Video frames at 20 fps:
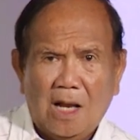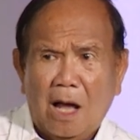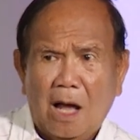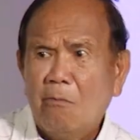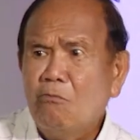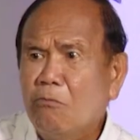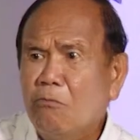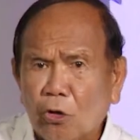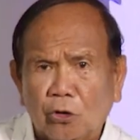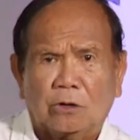
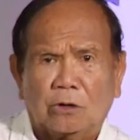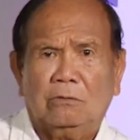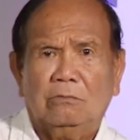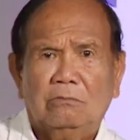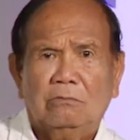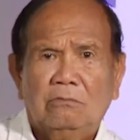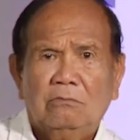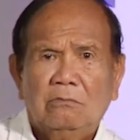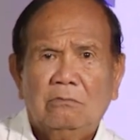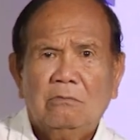
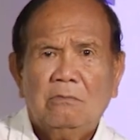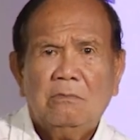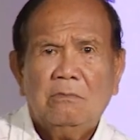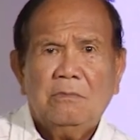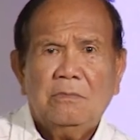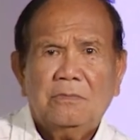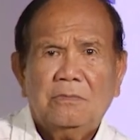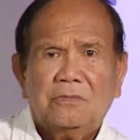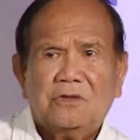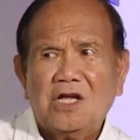Ambot,
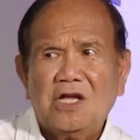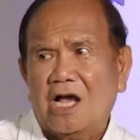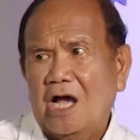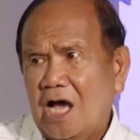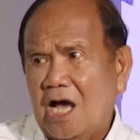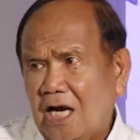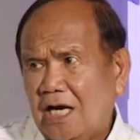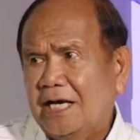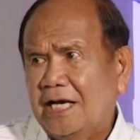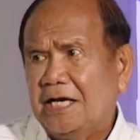
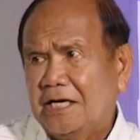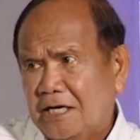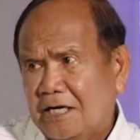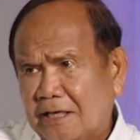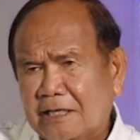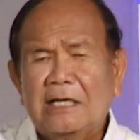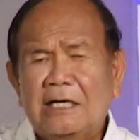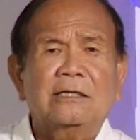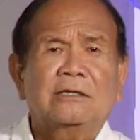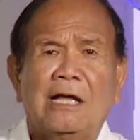tingali
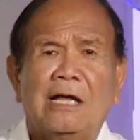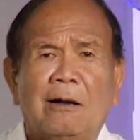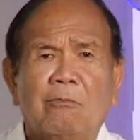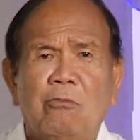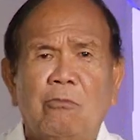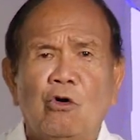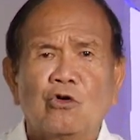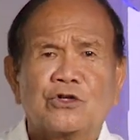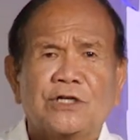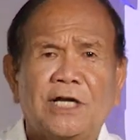
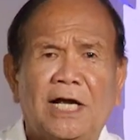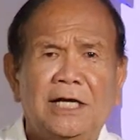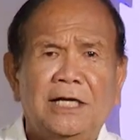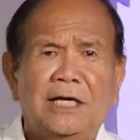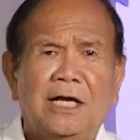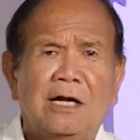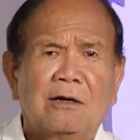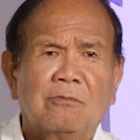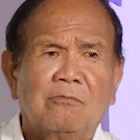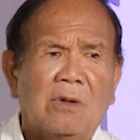nakigtagbo sa
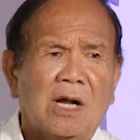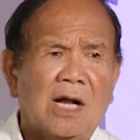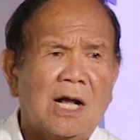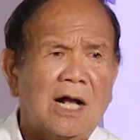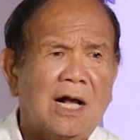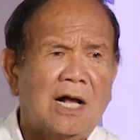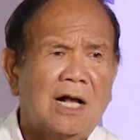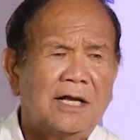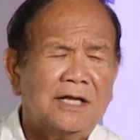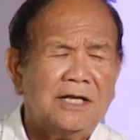iyang
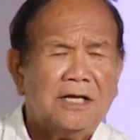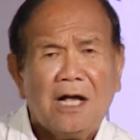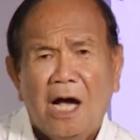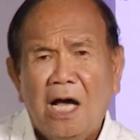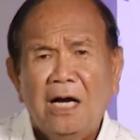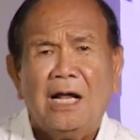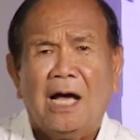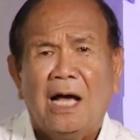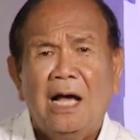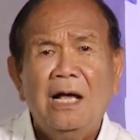mga
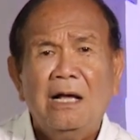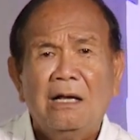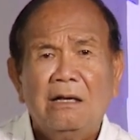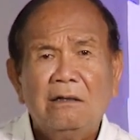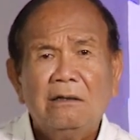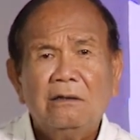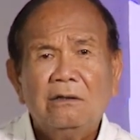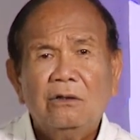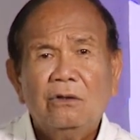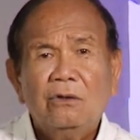
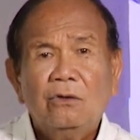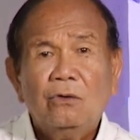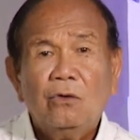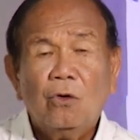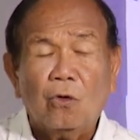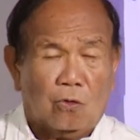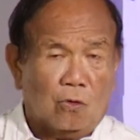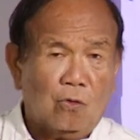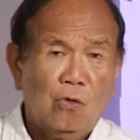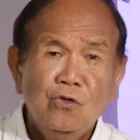higala
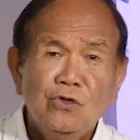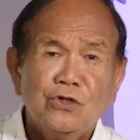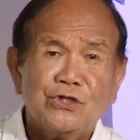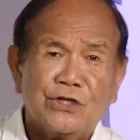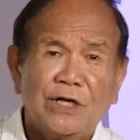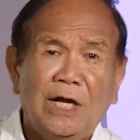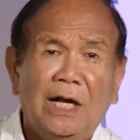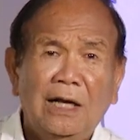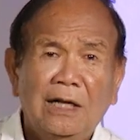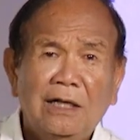or
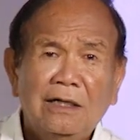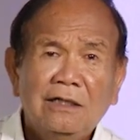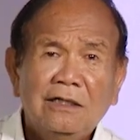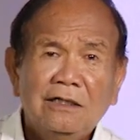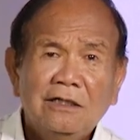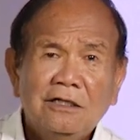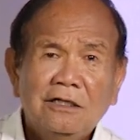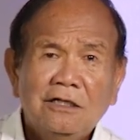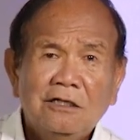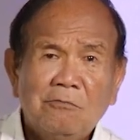unsa,
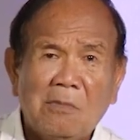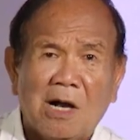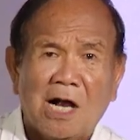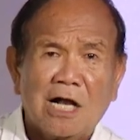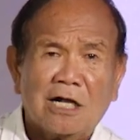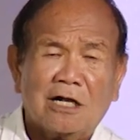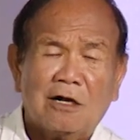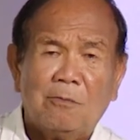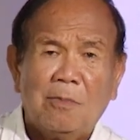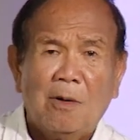
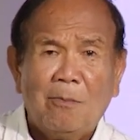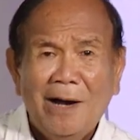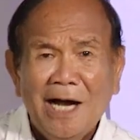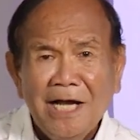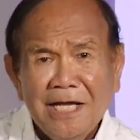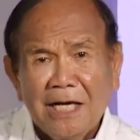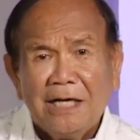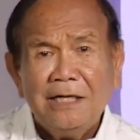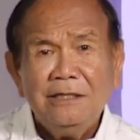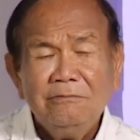mga
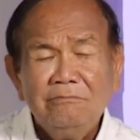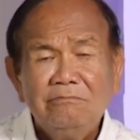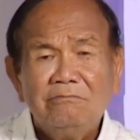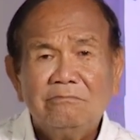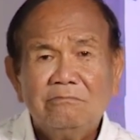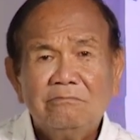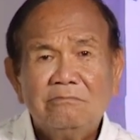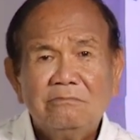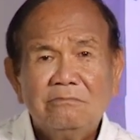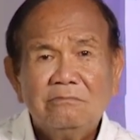kababayan,
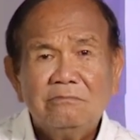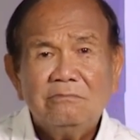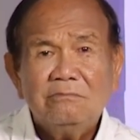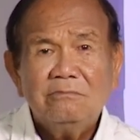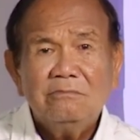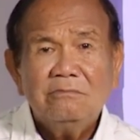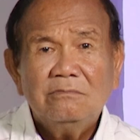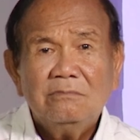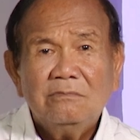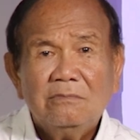
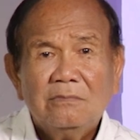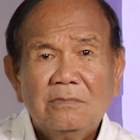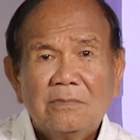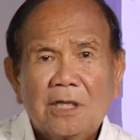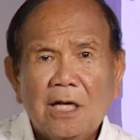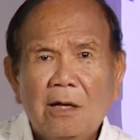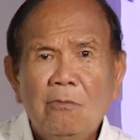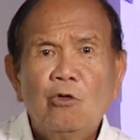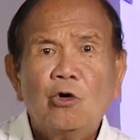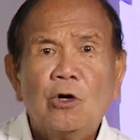
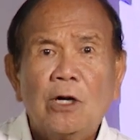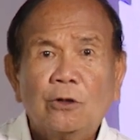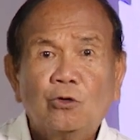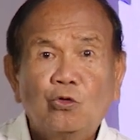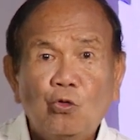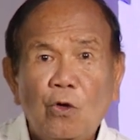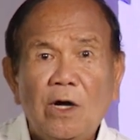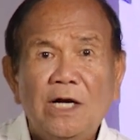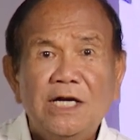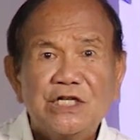Kay
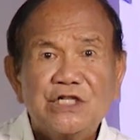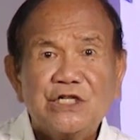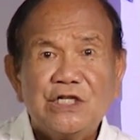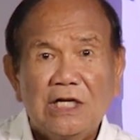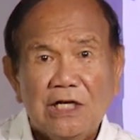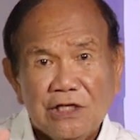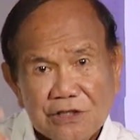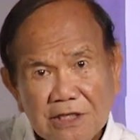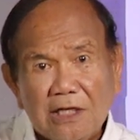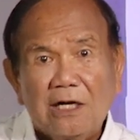murag tuan ni
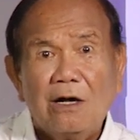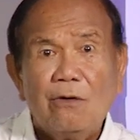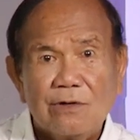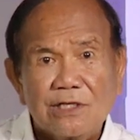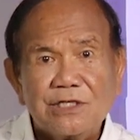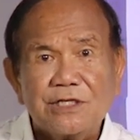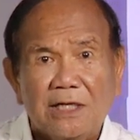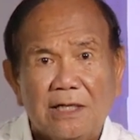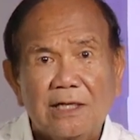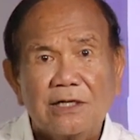sila sa
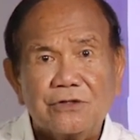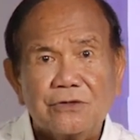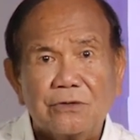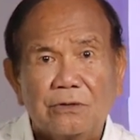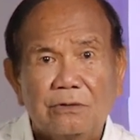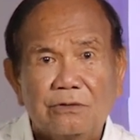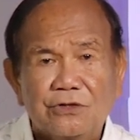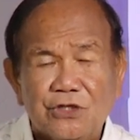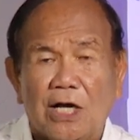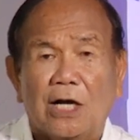gawa sa
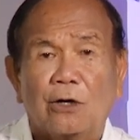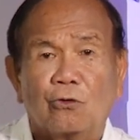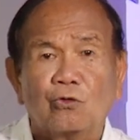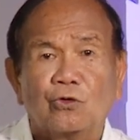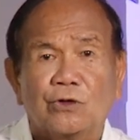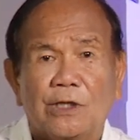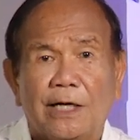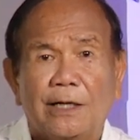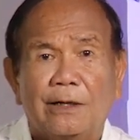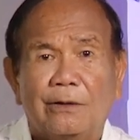nasod sa
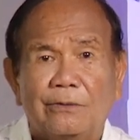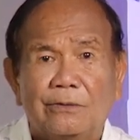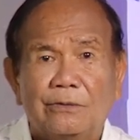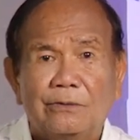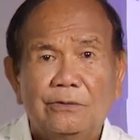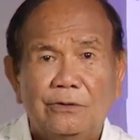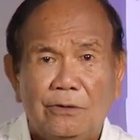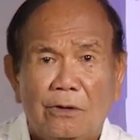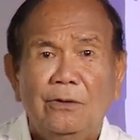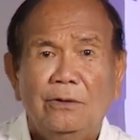akong
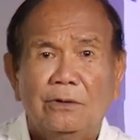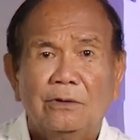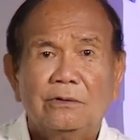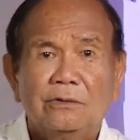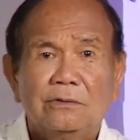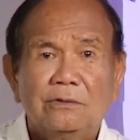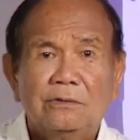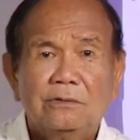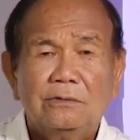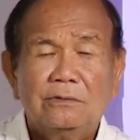tanaw,
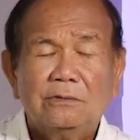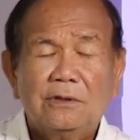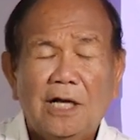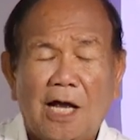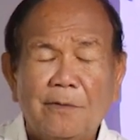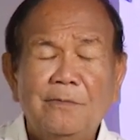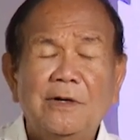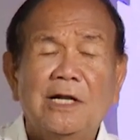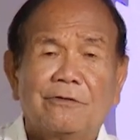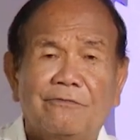no?
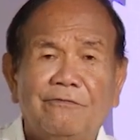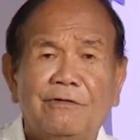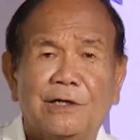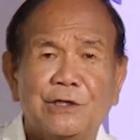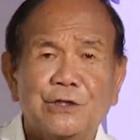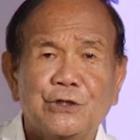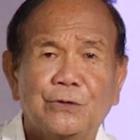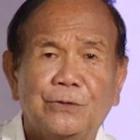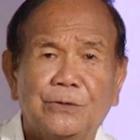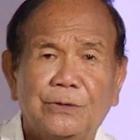I'm not
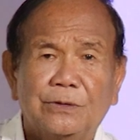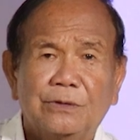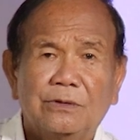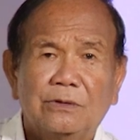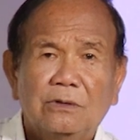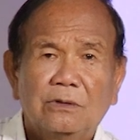very sure.